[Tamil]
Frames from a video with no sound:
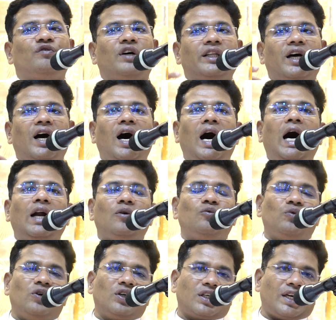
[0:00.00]
ஃபார் த ஹார்ட்
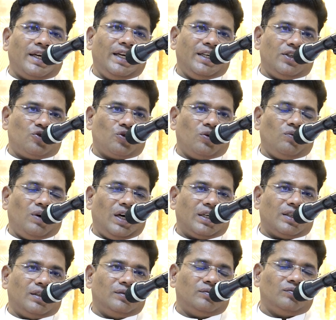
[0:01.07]
ஒர்க் என்று
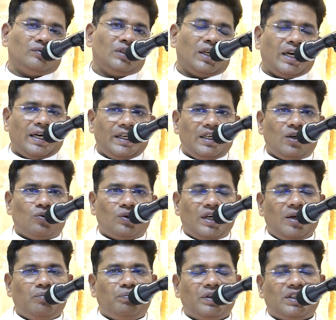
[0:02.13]
சொல்வார்கள் கடின
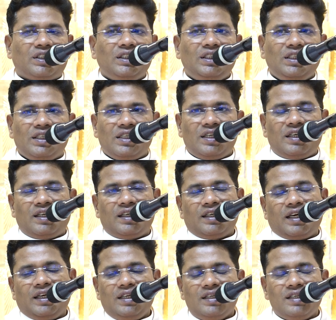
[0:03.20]
உழைப்புக்கு ஈடு
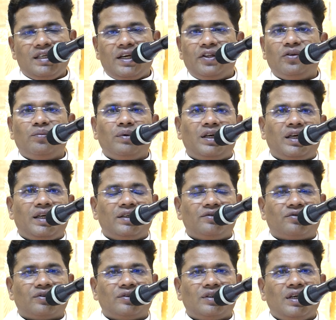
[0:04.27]
இணை ஏதுமில்லை
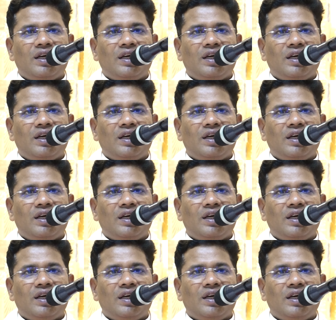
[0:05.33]
என்று